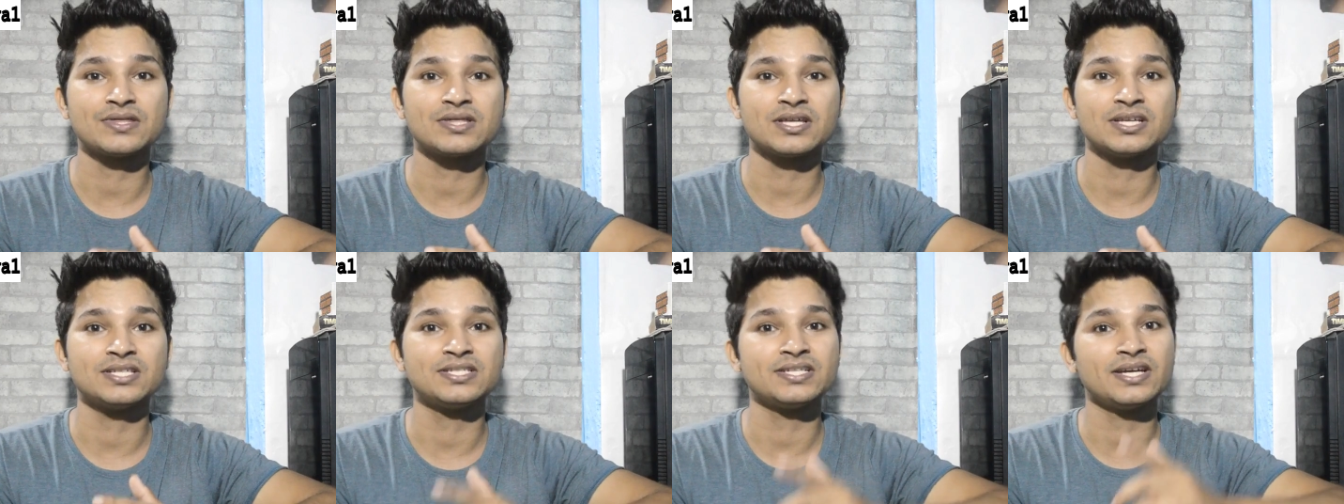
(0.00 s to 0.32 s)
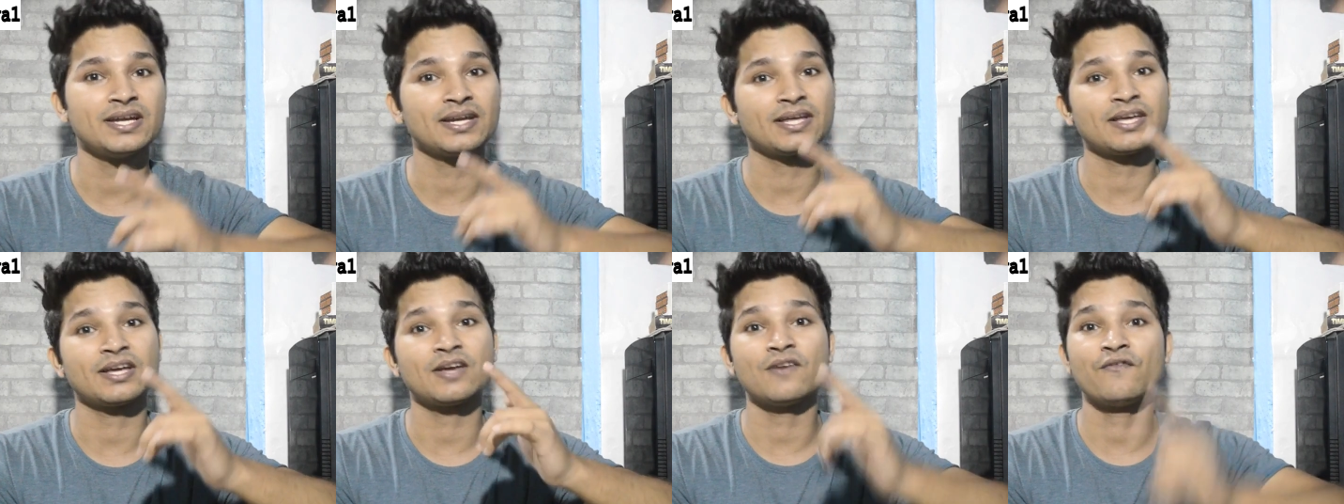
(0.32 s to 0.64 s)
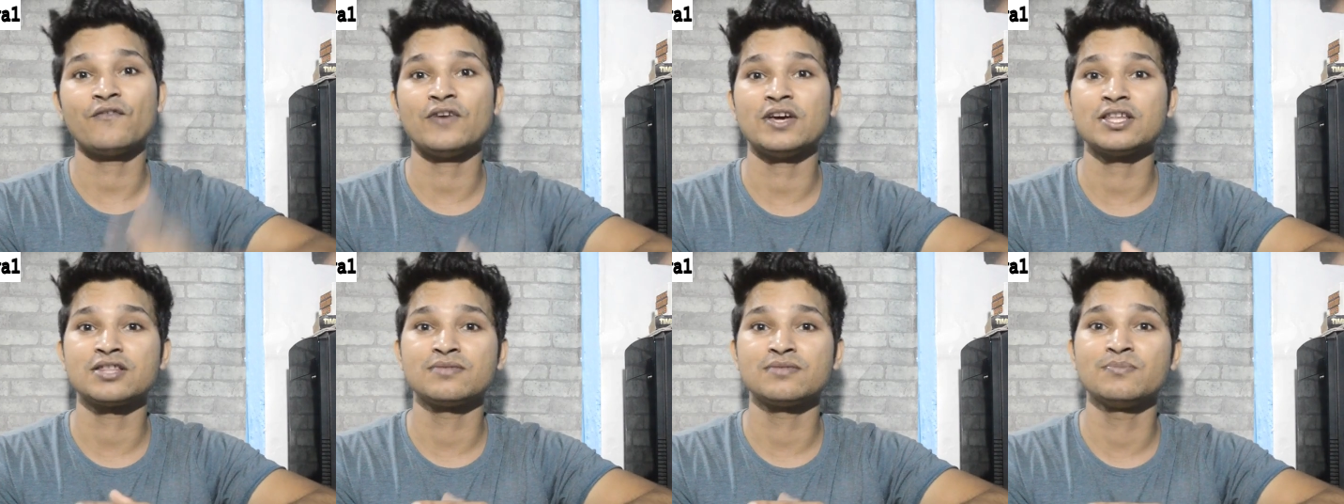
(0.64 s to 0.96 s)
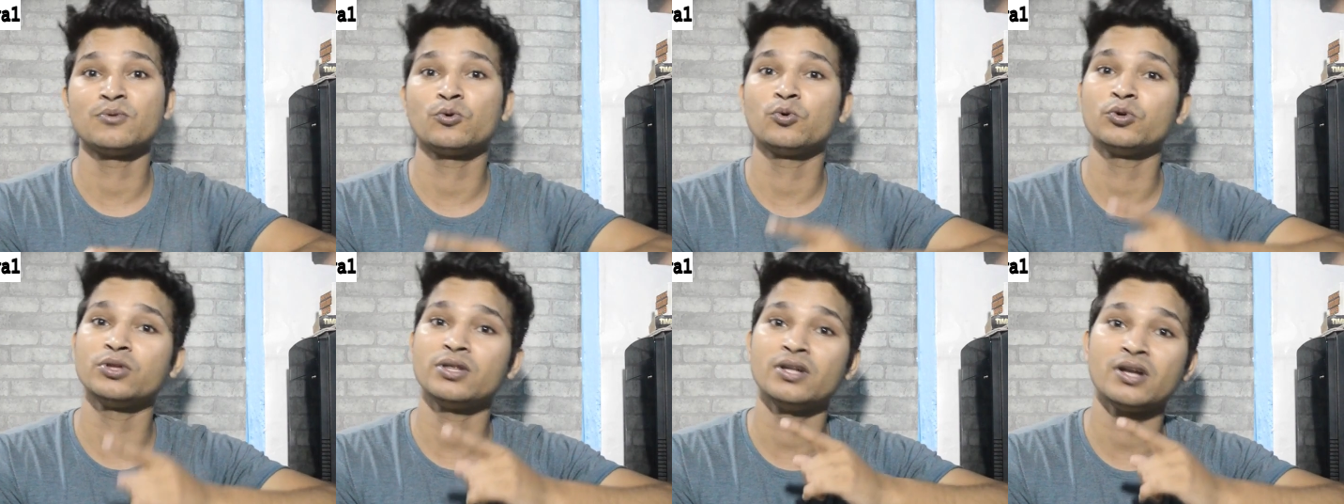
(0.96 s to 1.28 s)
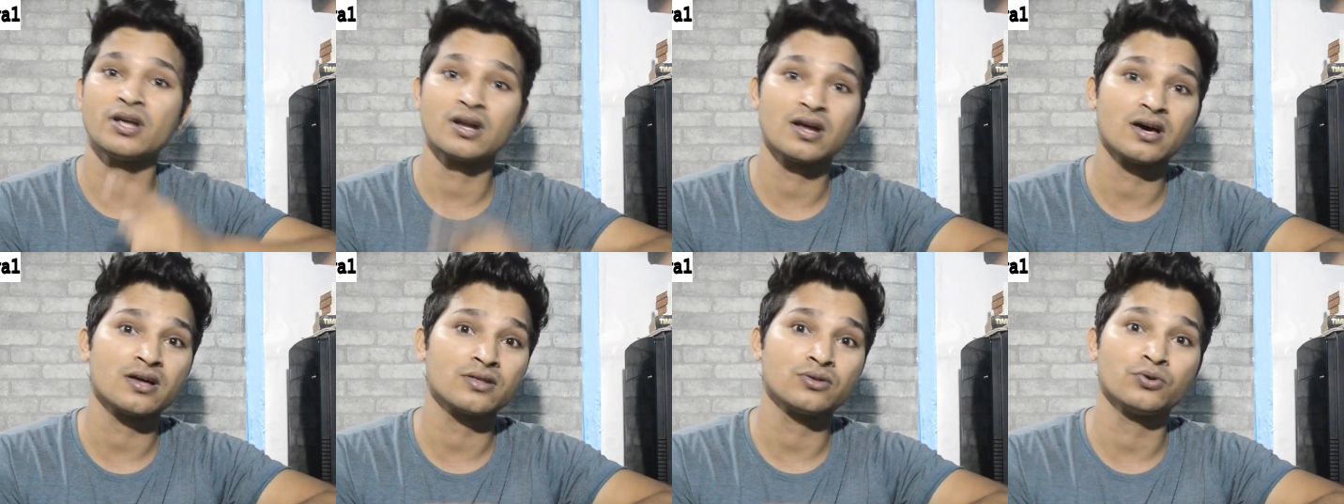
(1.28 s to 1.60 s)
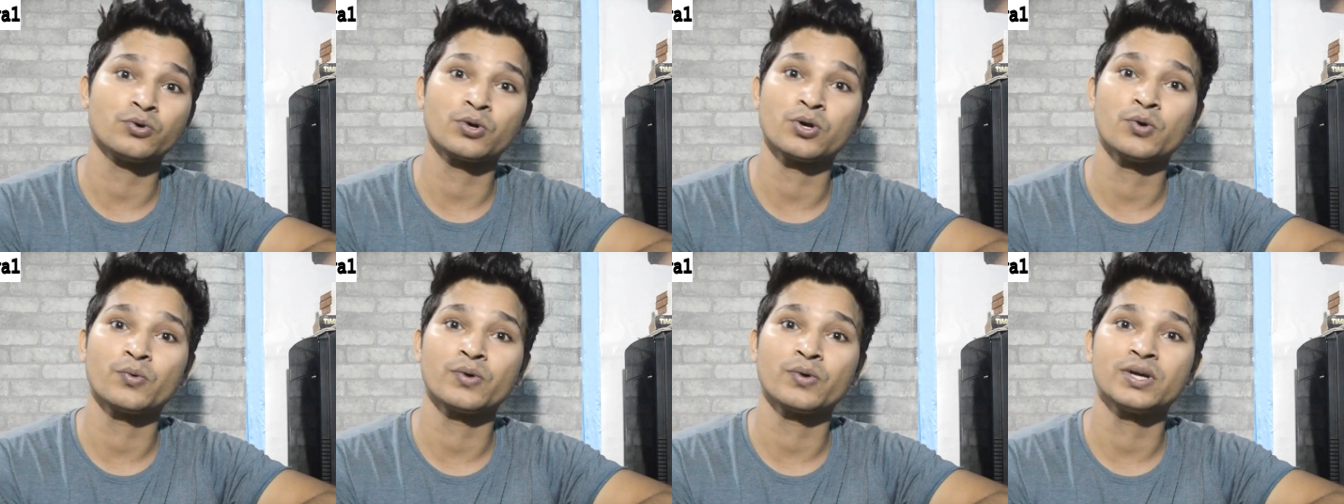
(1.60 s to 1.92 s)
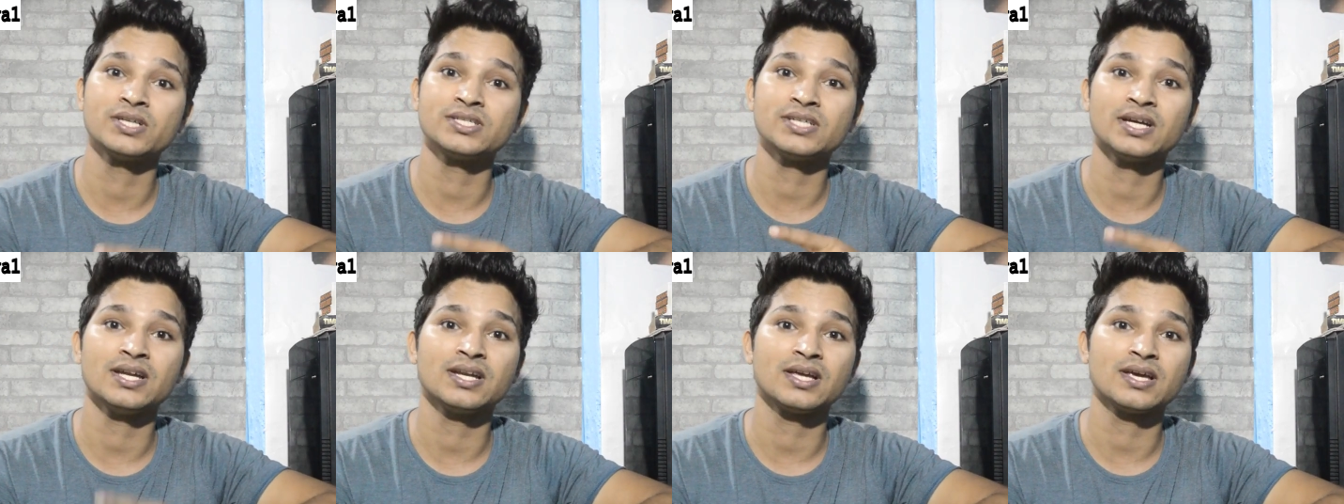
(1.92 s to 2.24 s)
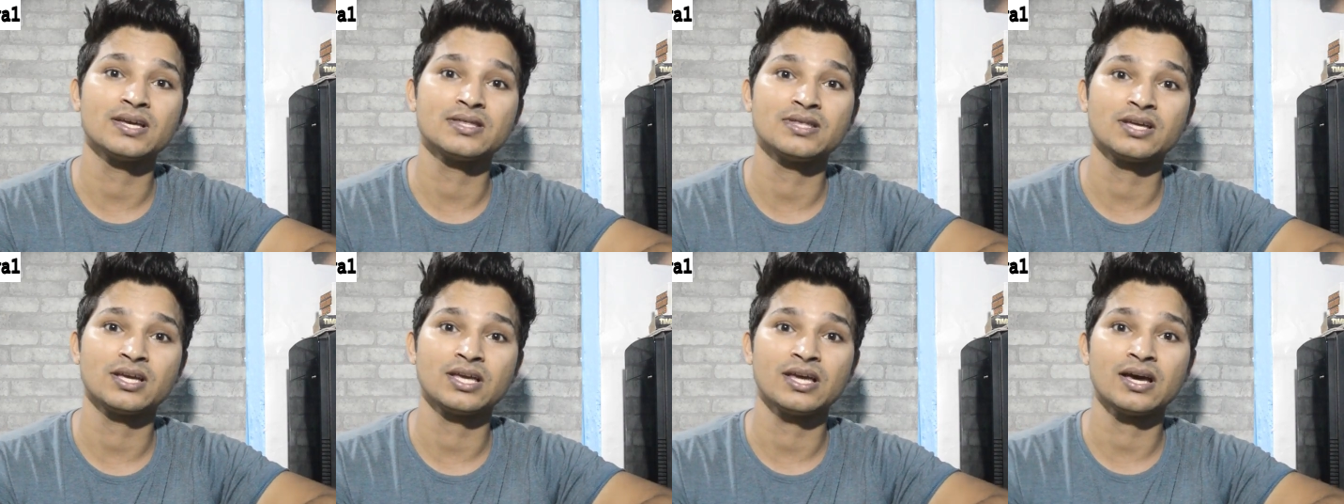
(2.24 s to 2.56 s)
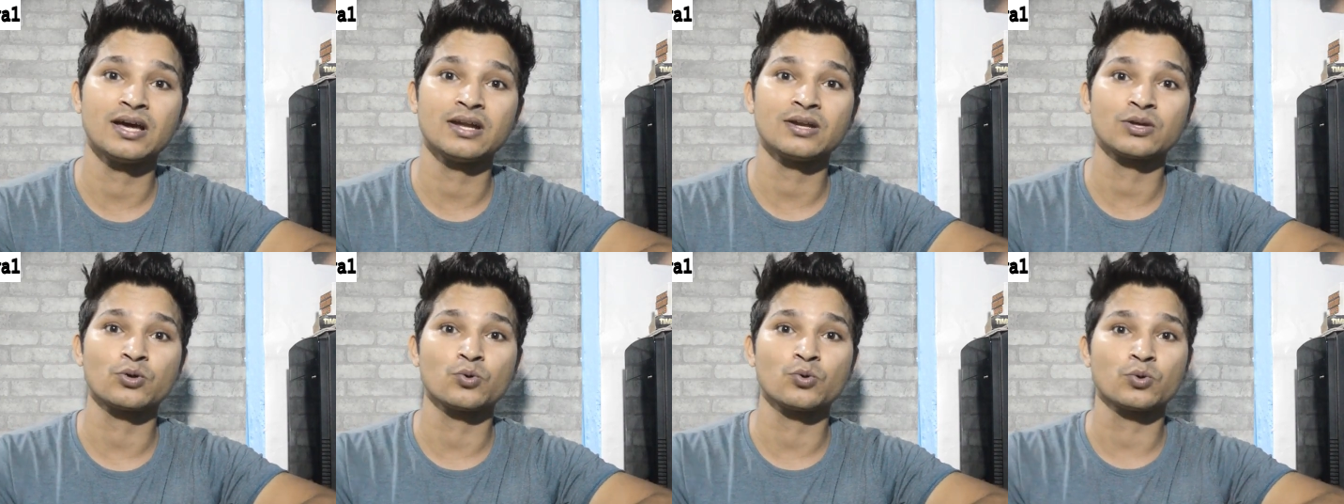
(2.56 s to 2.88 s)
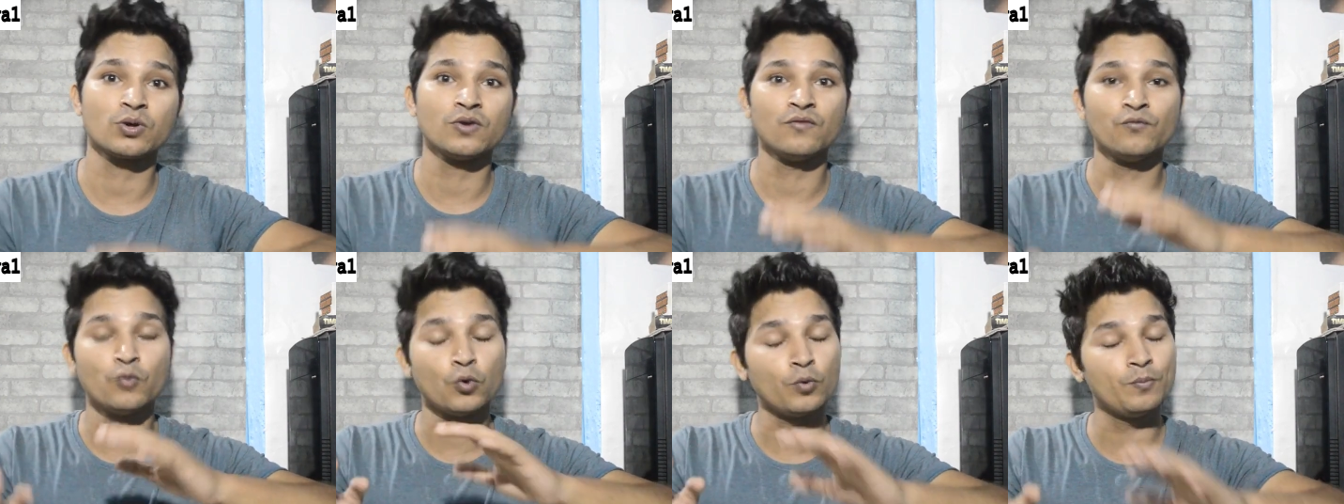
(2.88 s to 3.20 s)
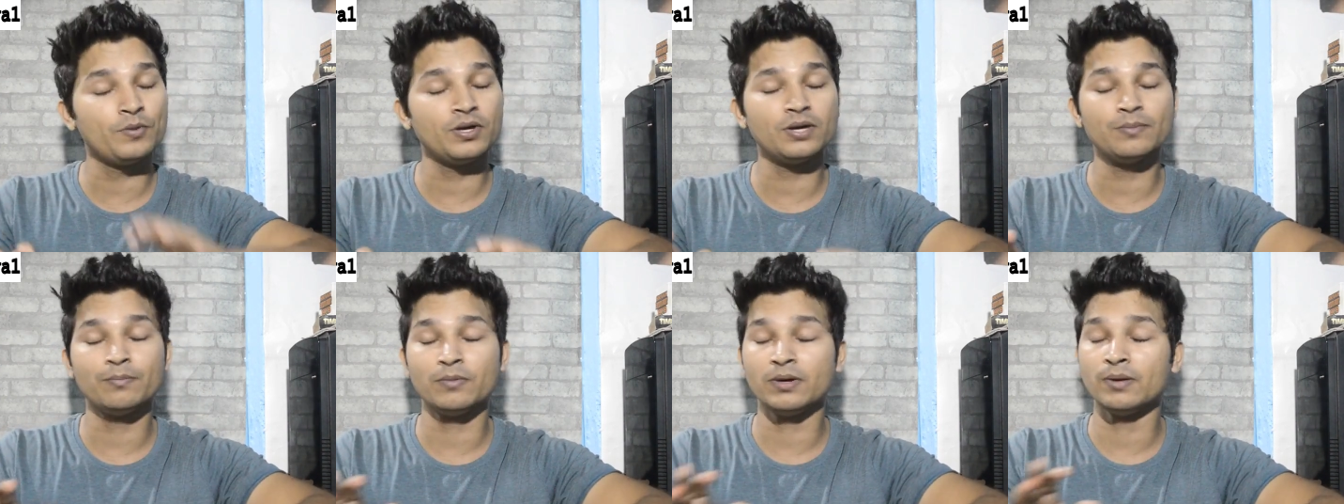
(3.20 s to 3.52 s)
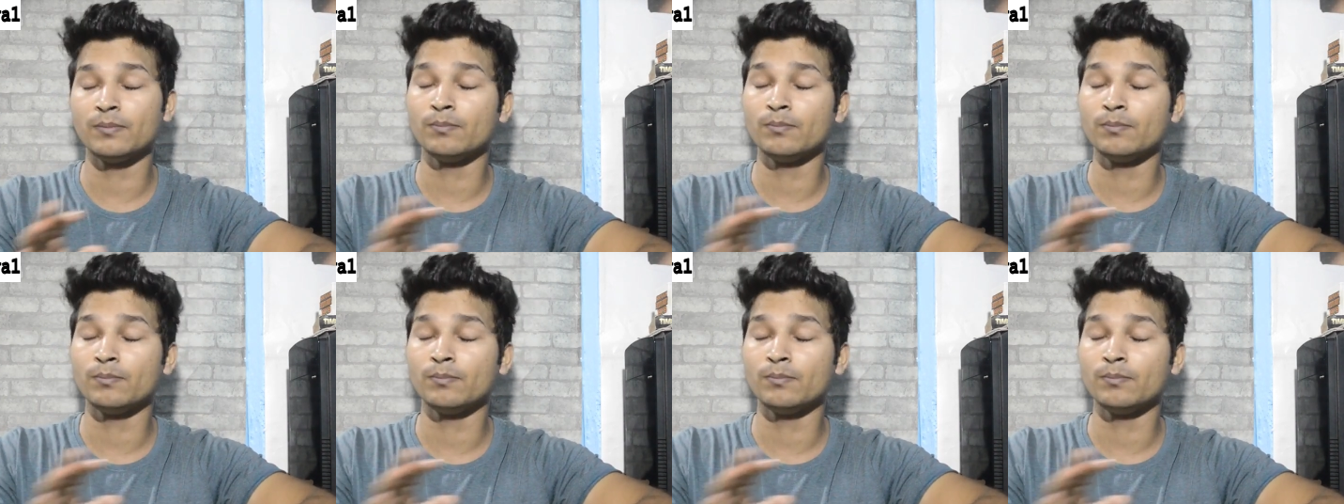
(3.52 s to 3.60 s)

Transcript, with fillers: हैं चैन के, के फैंस भी खुद नाराज़ हो गए होंगे चैन के से कि यार क्योंकि वो भी